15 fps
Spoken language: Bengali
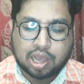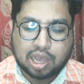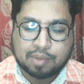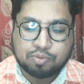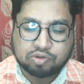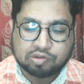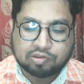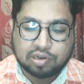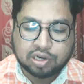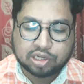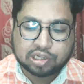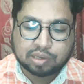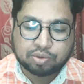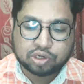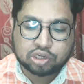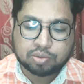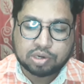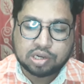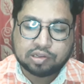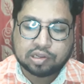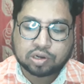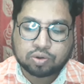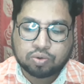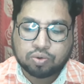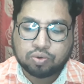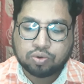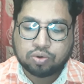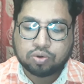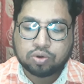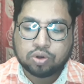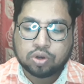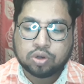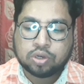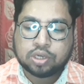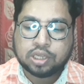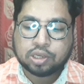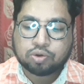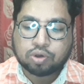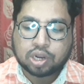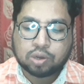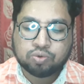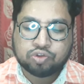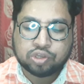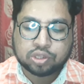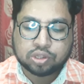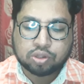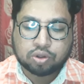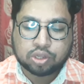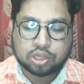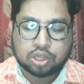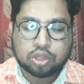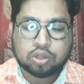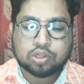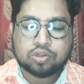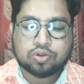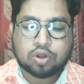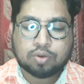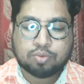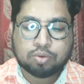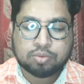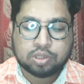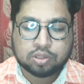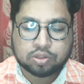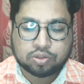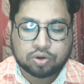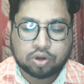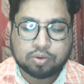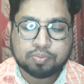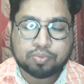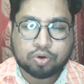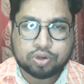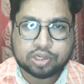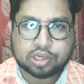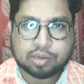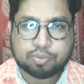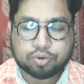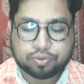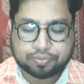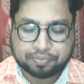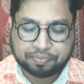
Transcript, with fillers: আমুক ইনসুলিন সেবনের সময় নিচের কোনটি করা উচিত নয় জন্ম নিয়ন্ত্রণ বড়ি সেবন